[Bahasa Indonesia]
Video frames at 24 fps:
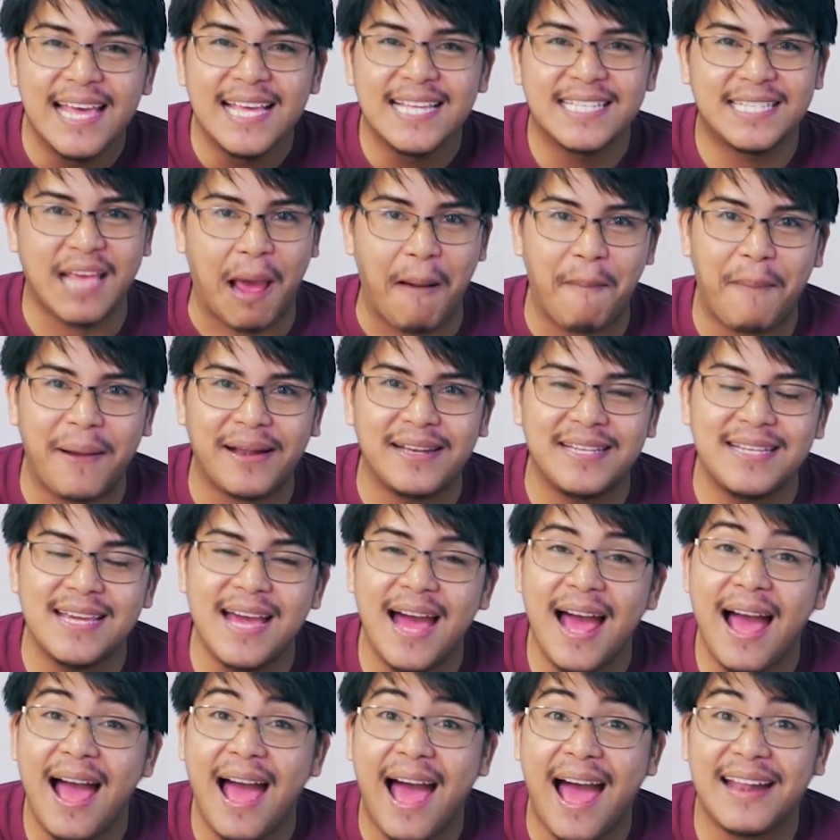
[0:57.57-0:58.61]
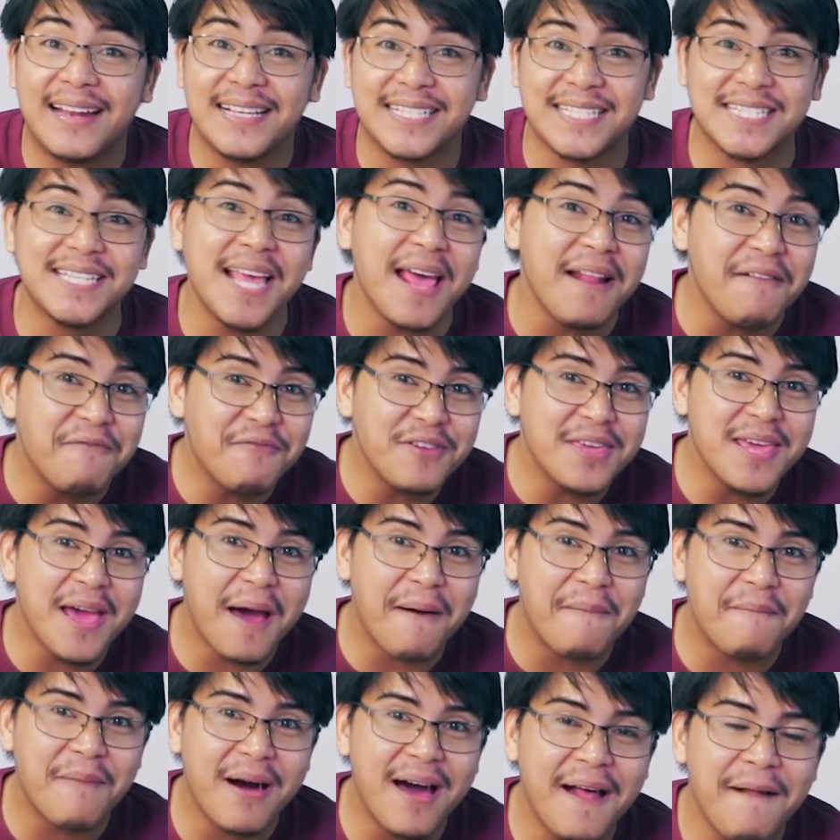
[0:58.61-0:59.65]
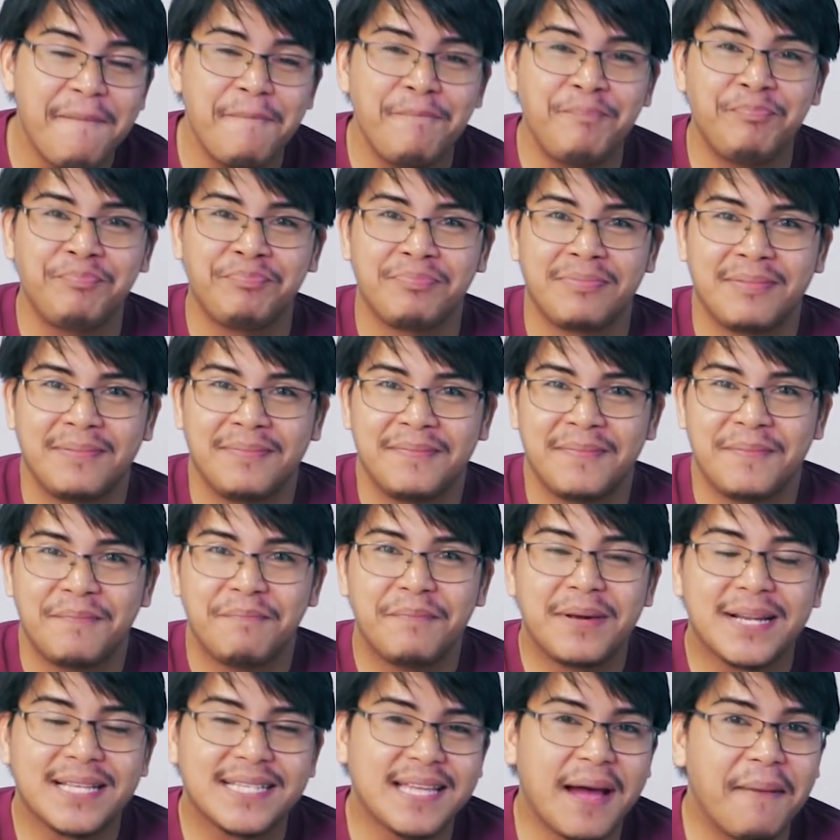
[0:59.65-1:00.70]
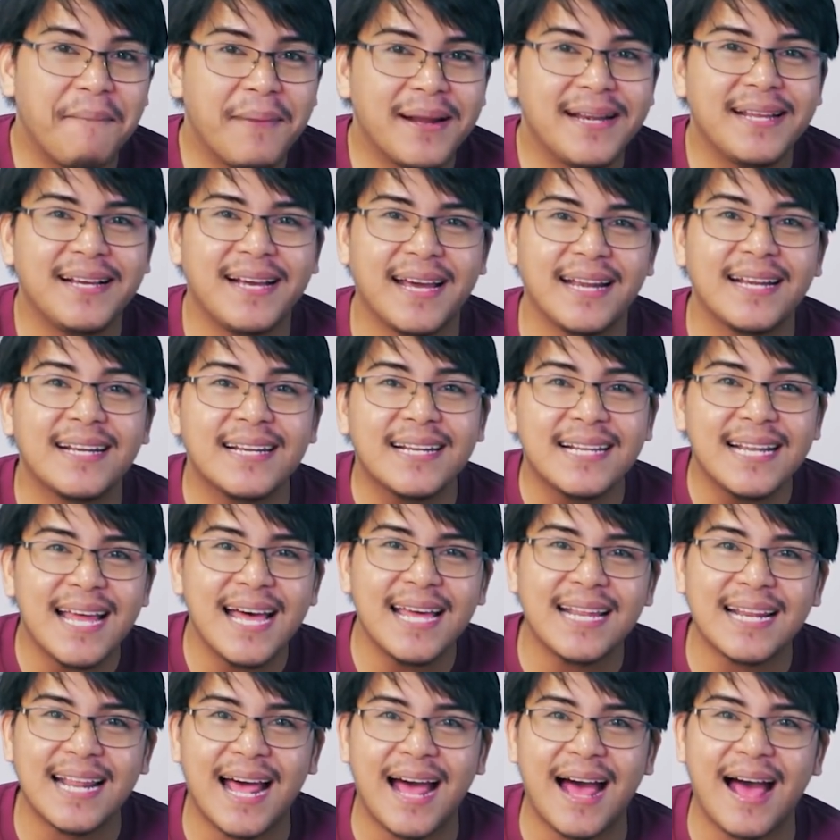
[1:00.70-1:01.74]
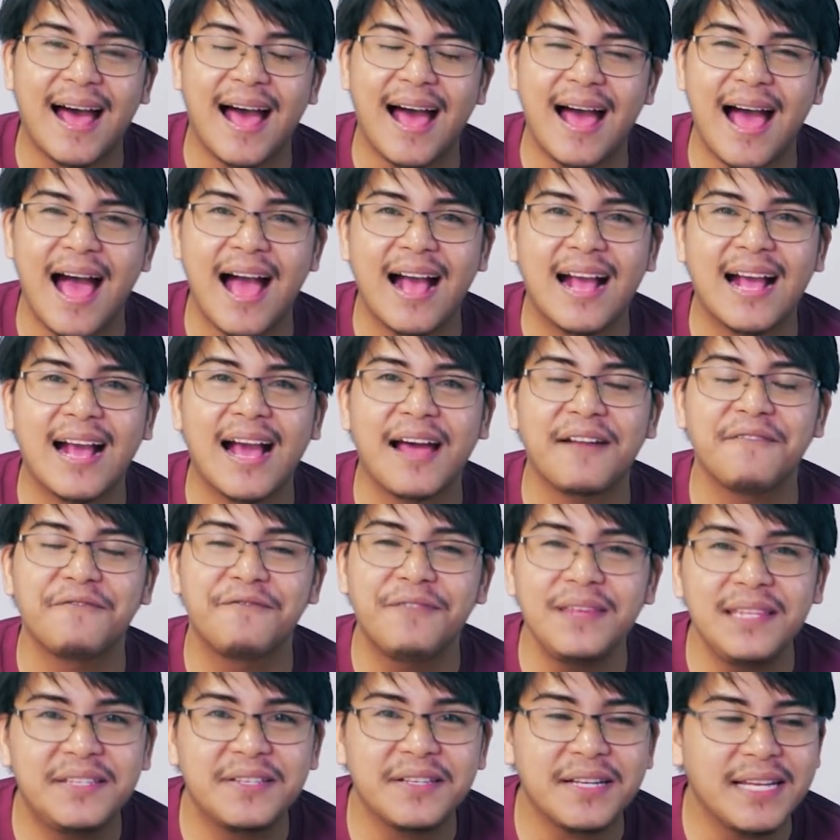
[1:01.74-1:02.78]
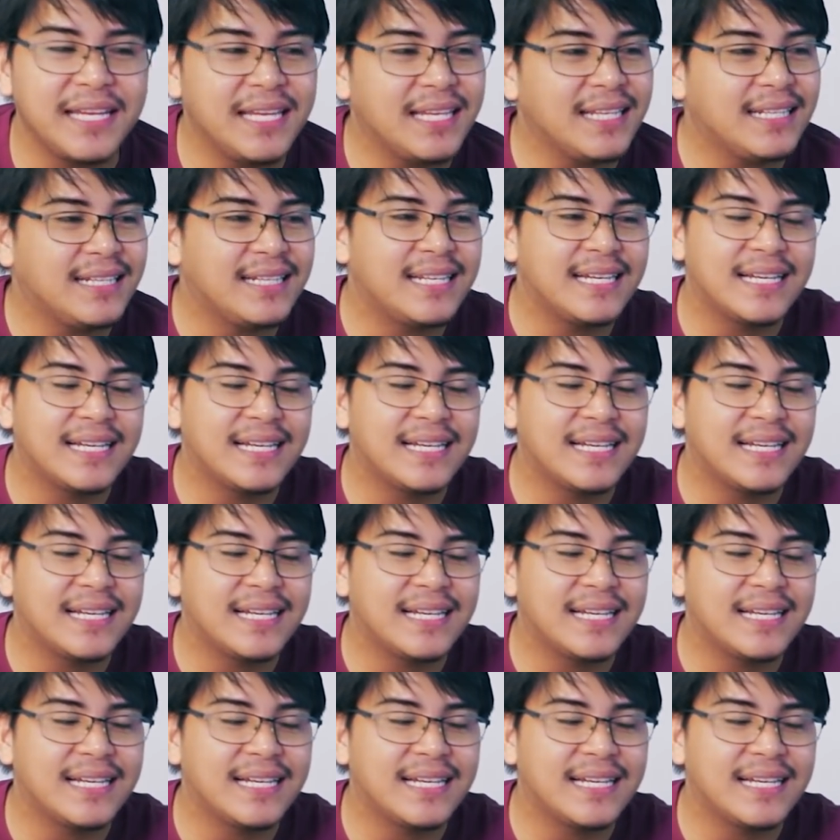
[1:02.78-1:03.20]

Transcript: Siapa dia? Ada Selvi Yama bersama dengan Rara akan featuring